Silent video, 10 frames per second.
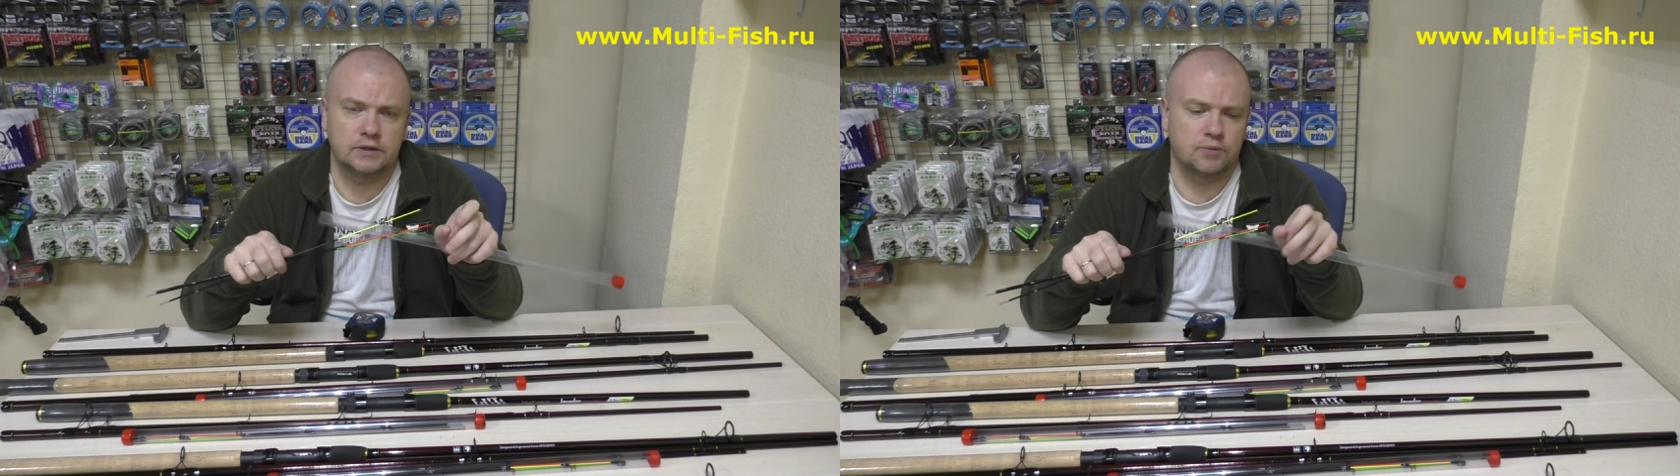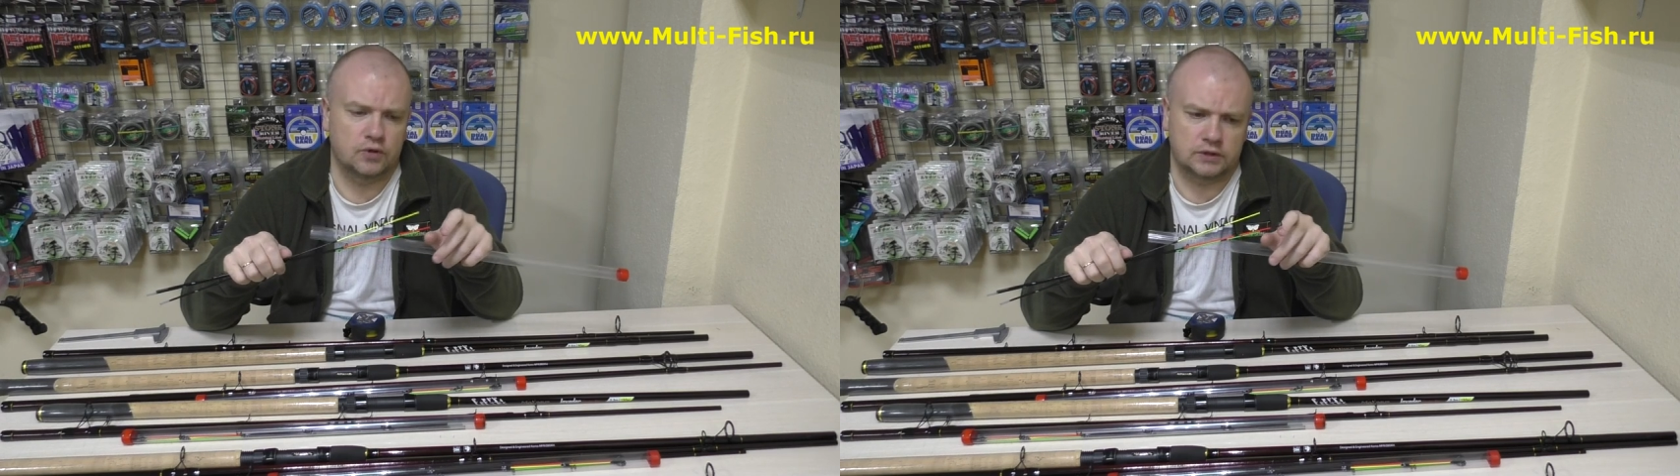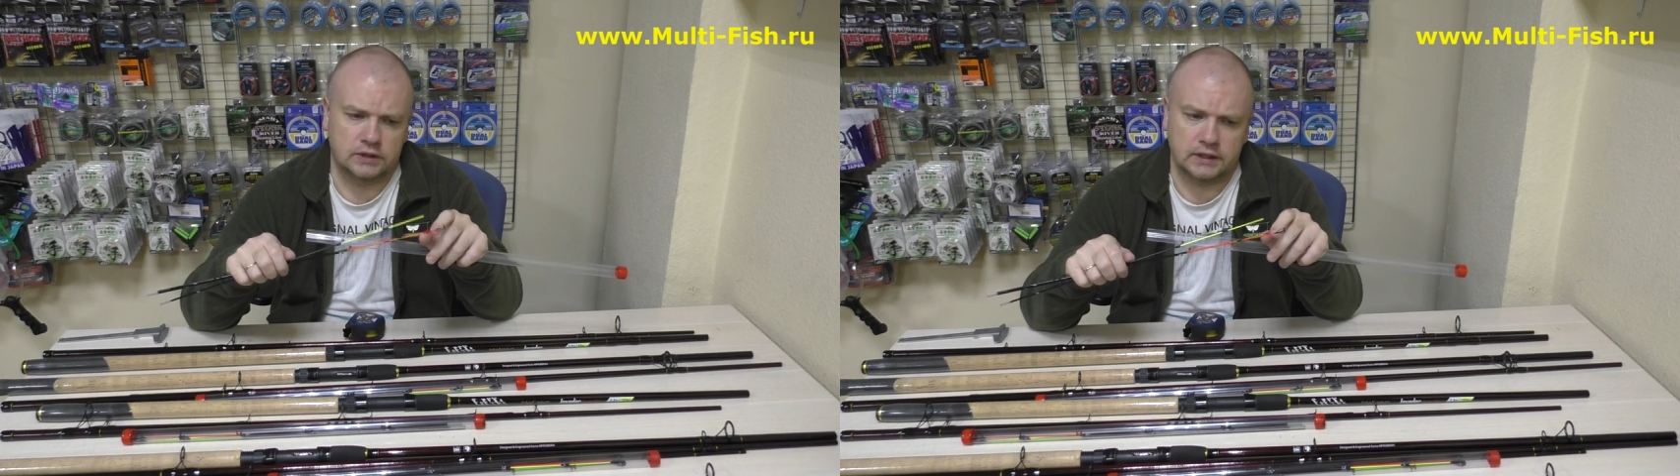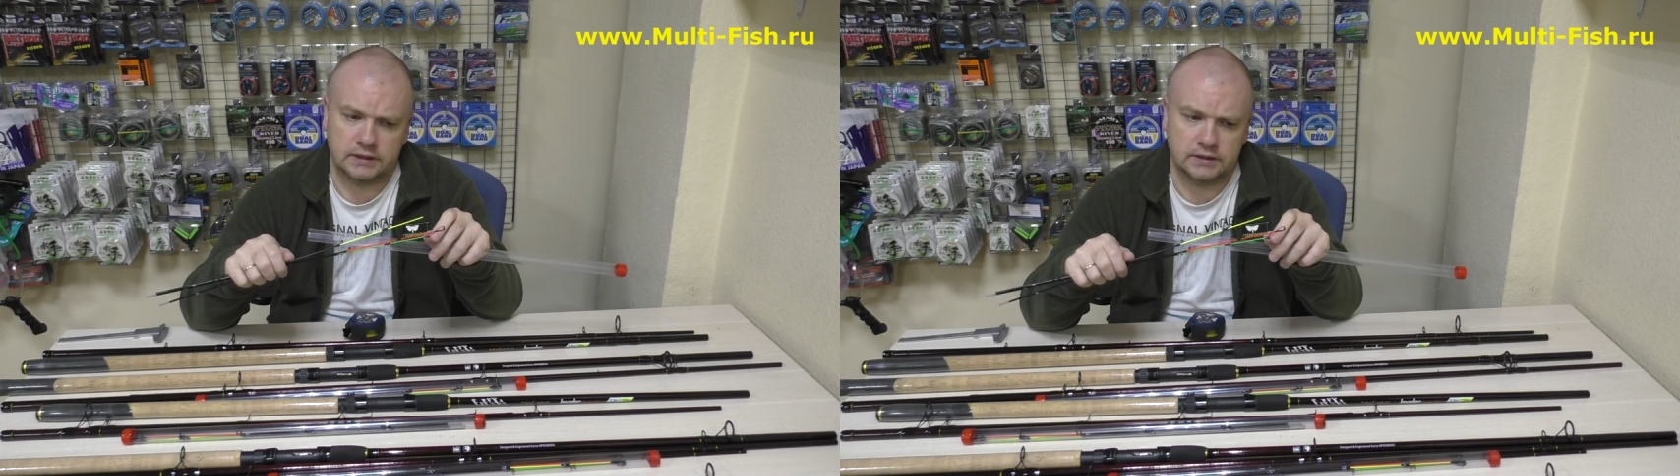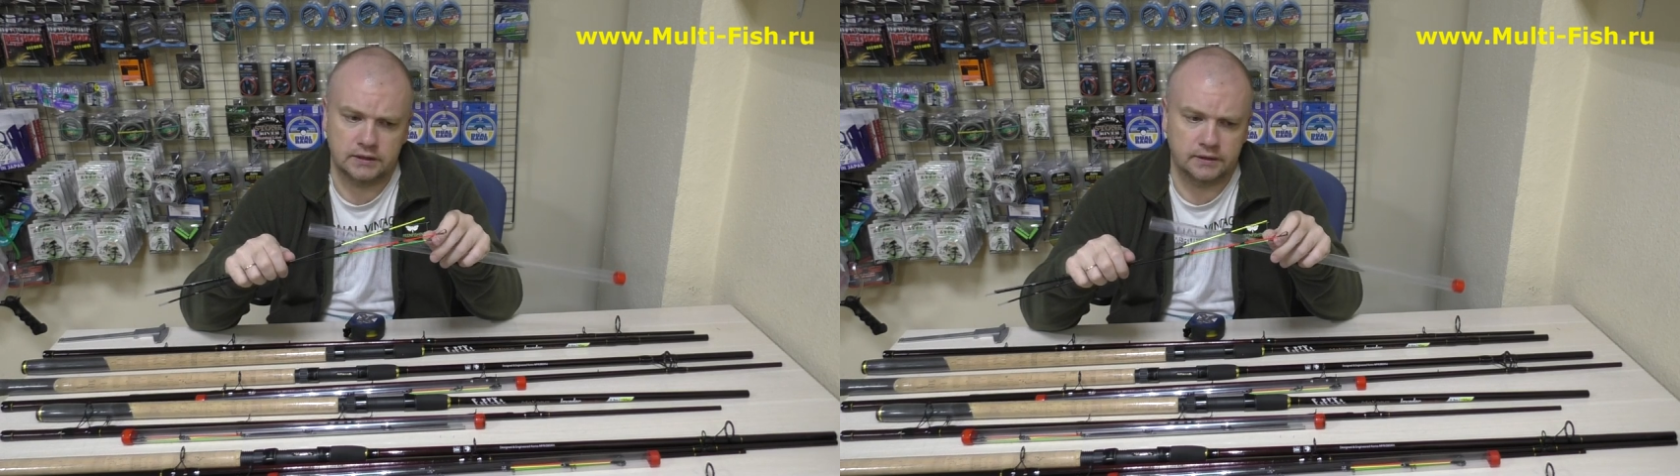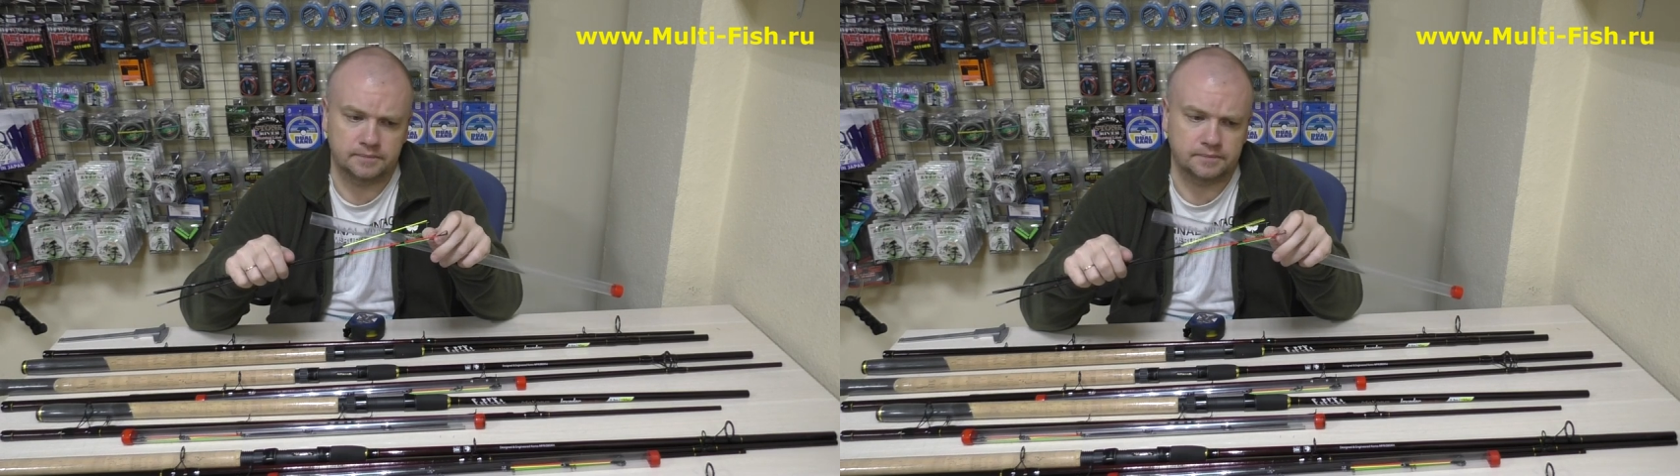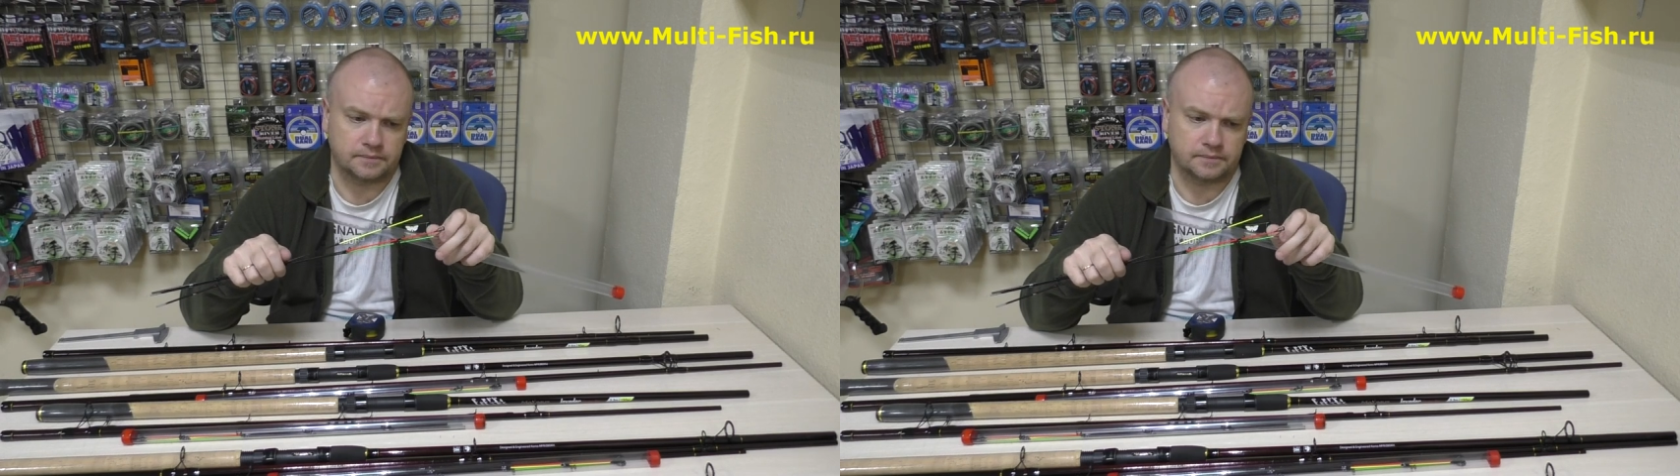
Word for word: не портят картины.